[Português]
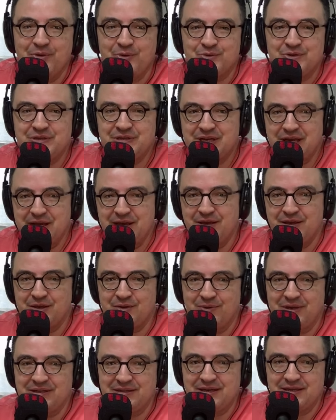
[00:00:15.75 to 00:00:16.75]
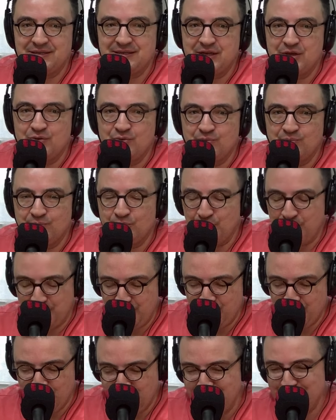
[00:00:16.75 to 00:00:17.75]
Eu sei que eu atrasei um
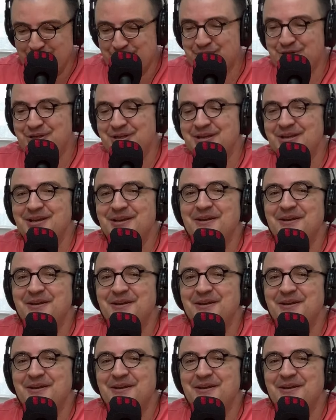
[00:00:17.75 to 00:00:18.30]
pouquinho hoje,